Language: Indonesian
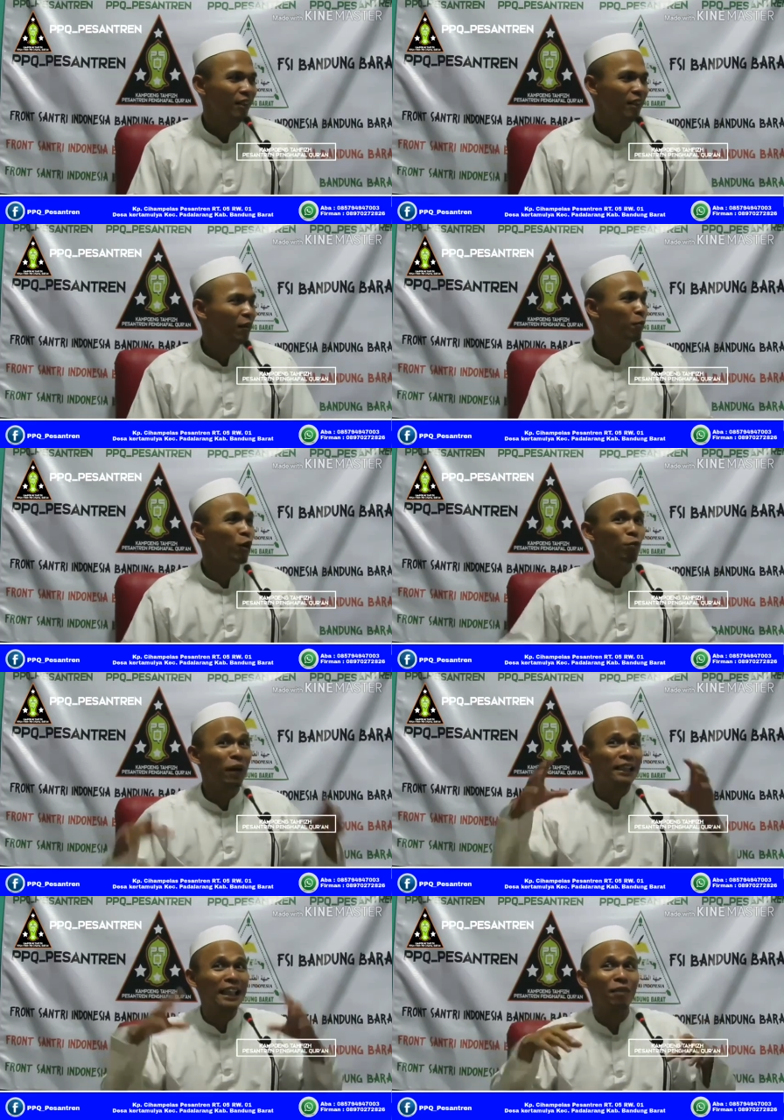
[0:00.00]
ya mun
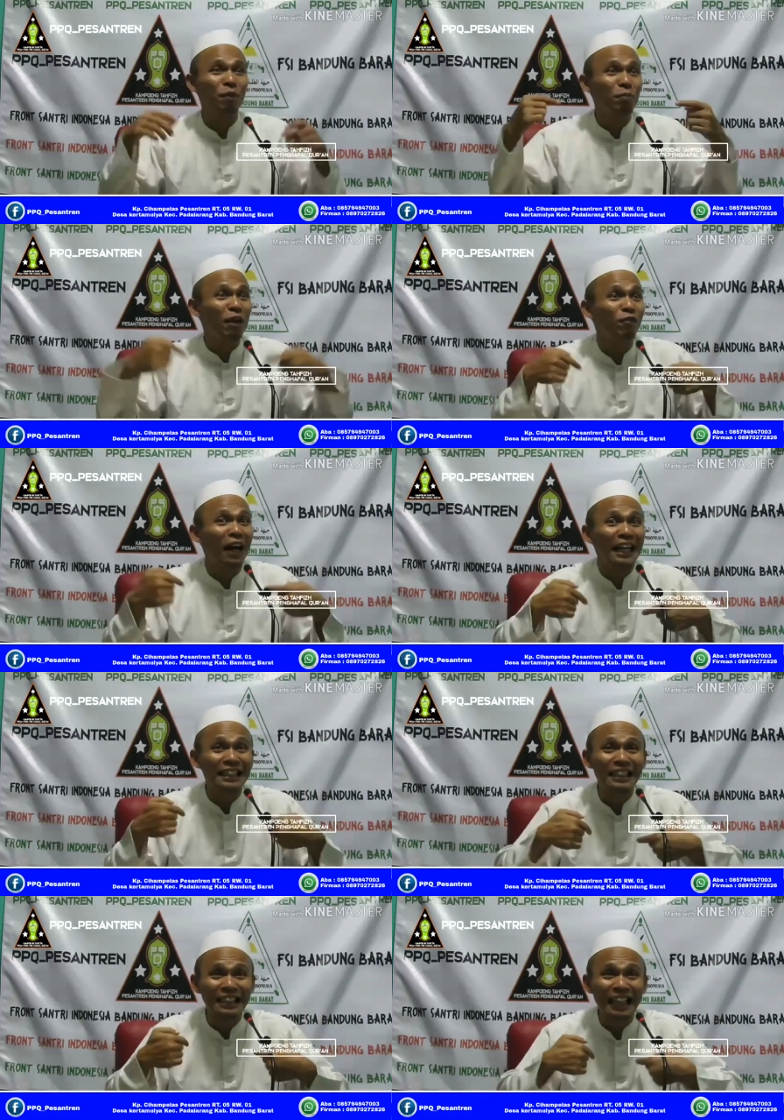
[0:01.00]
matak
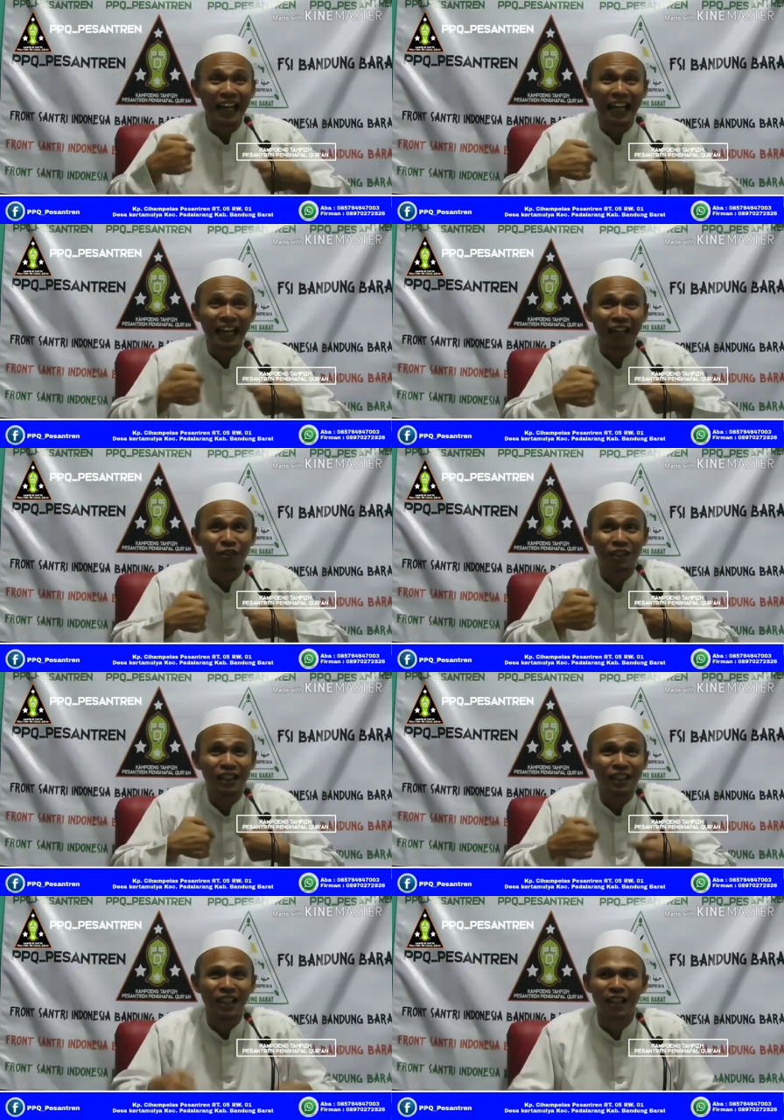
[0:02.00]
manfaat entah kanggo
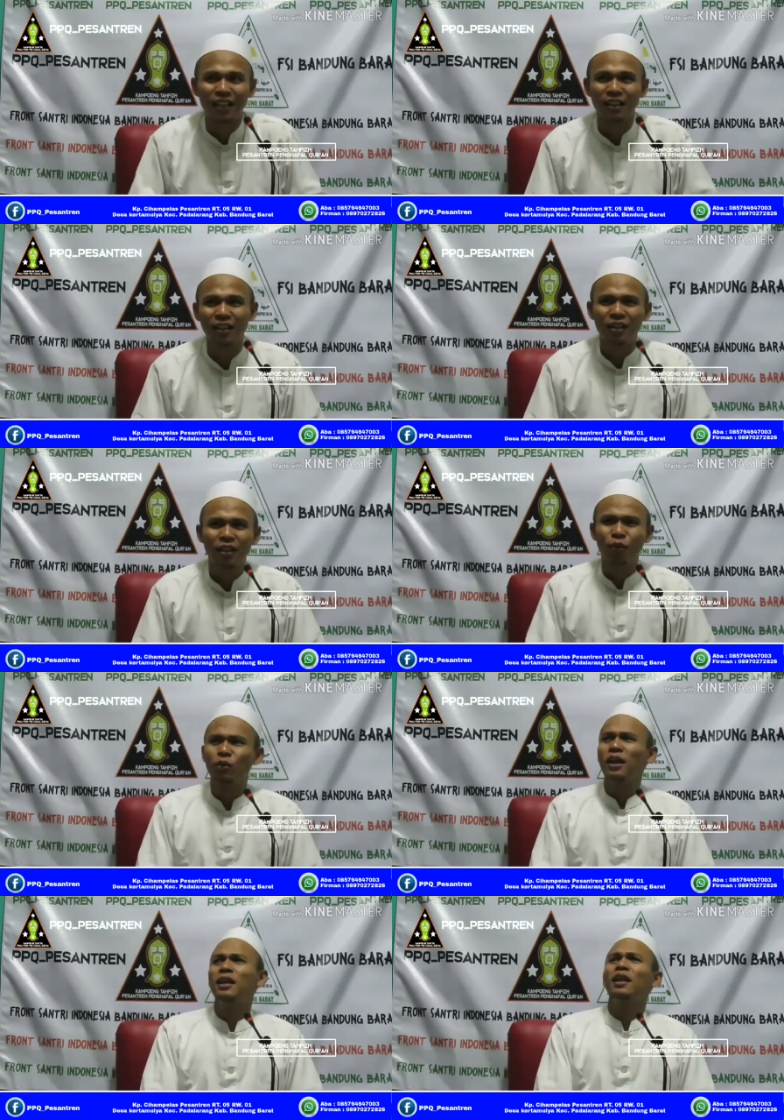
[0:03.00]
dirina
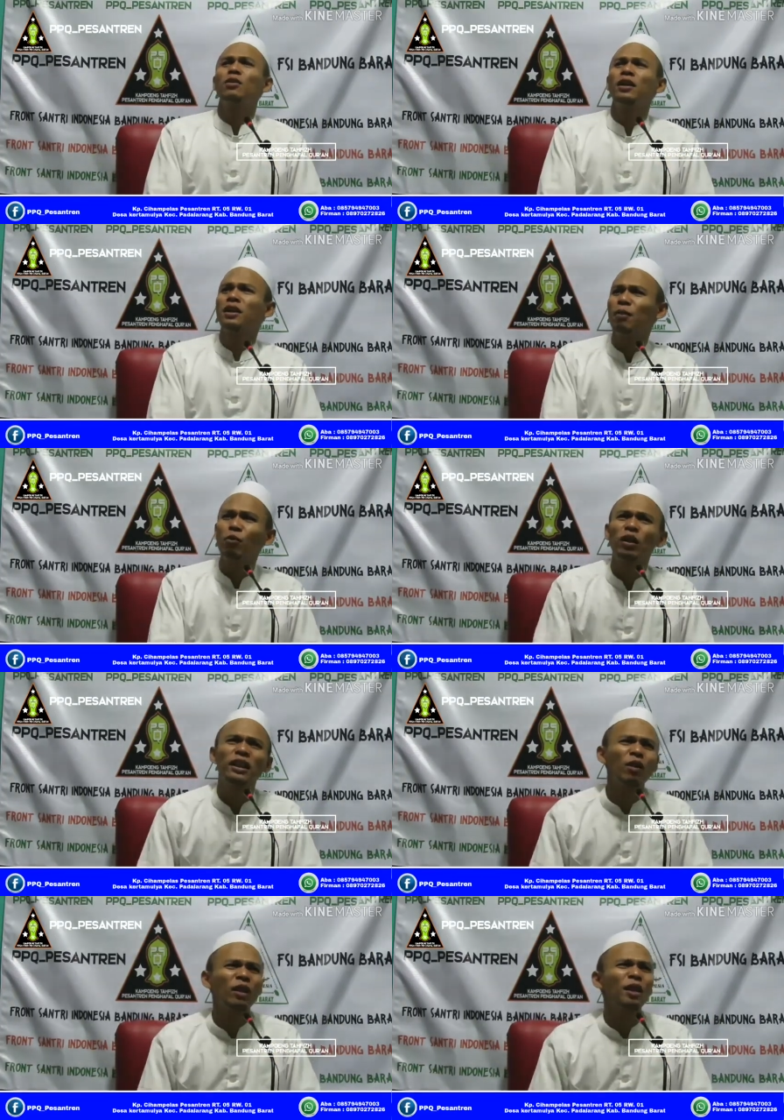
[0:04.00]
orang kalau kita mau
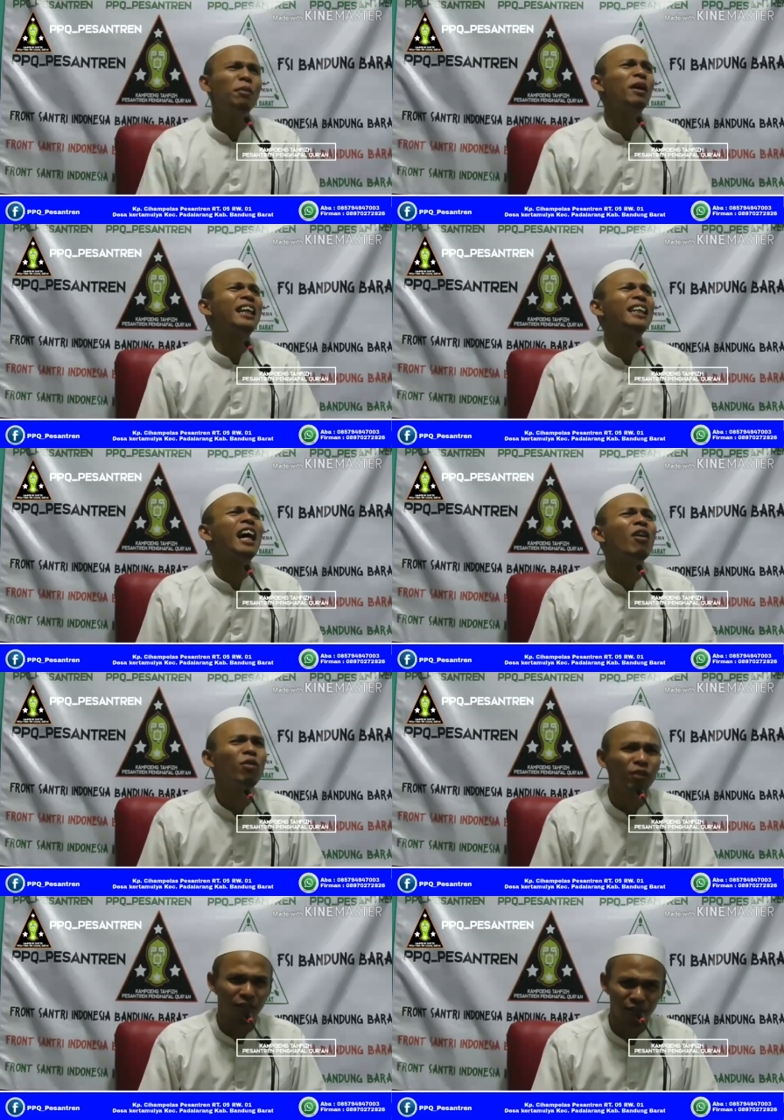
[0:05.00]
kenal wali emang rek
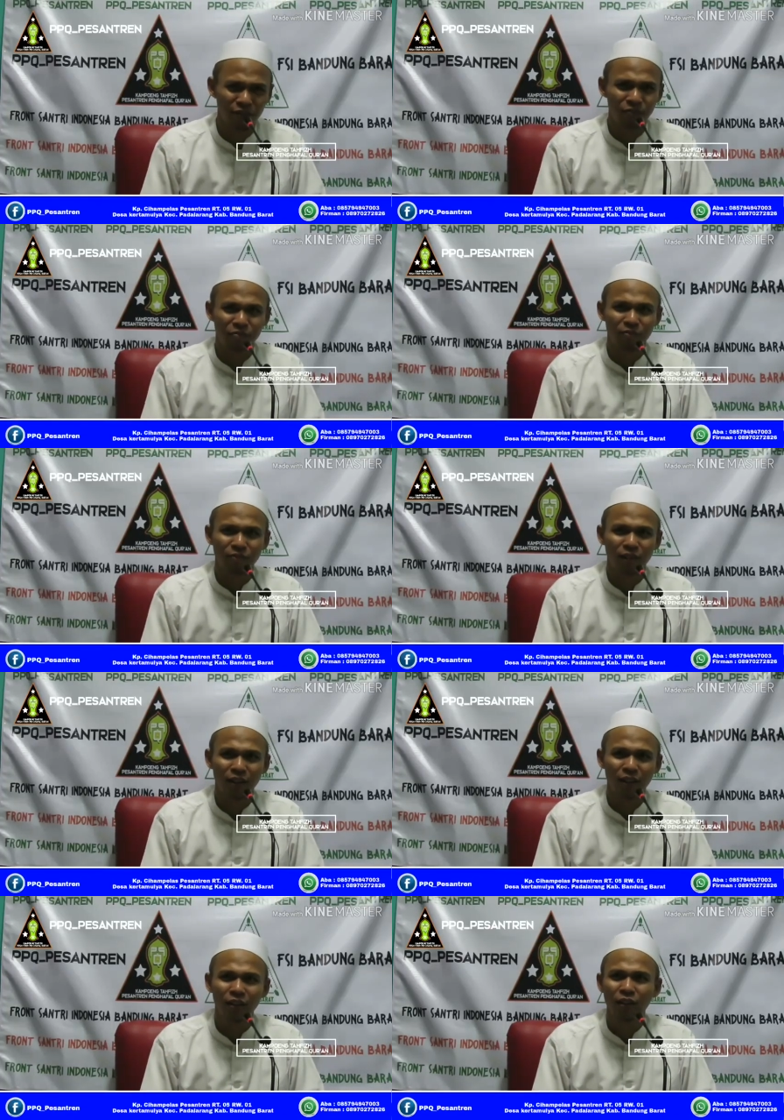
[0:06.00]
naon
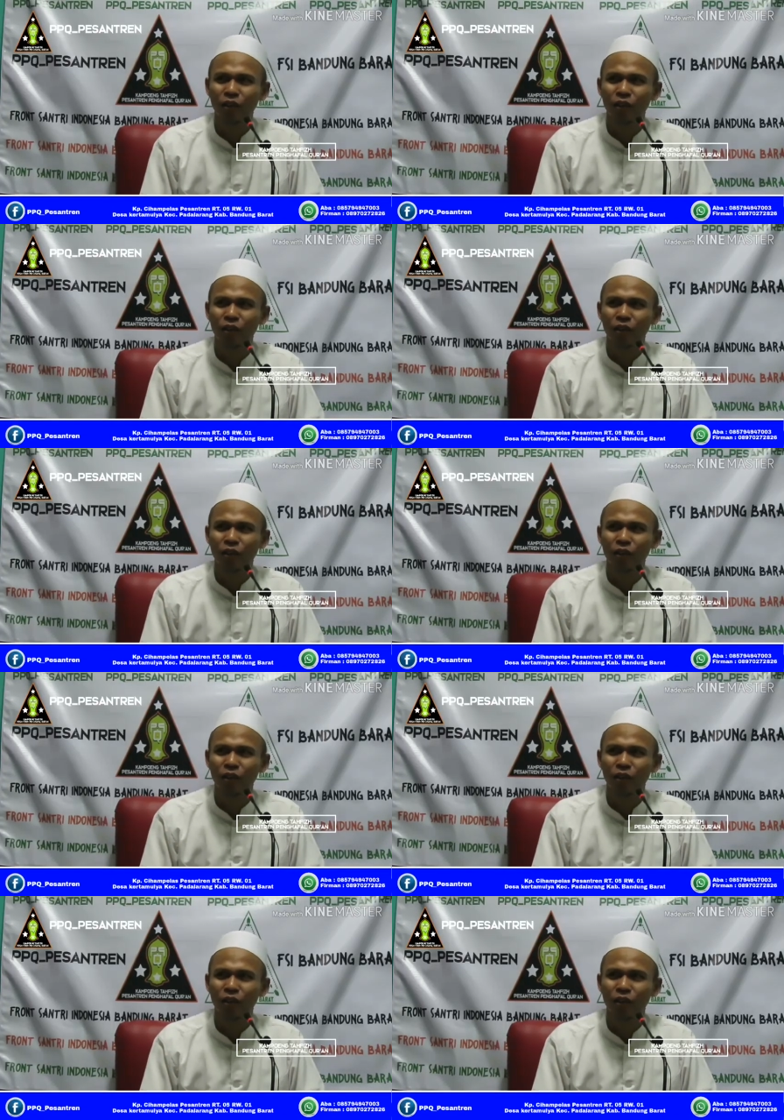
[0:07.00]
Ya.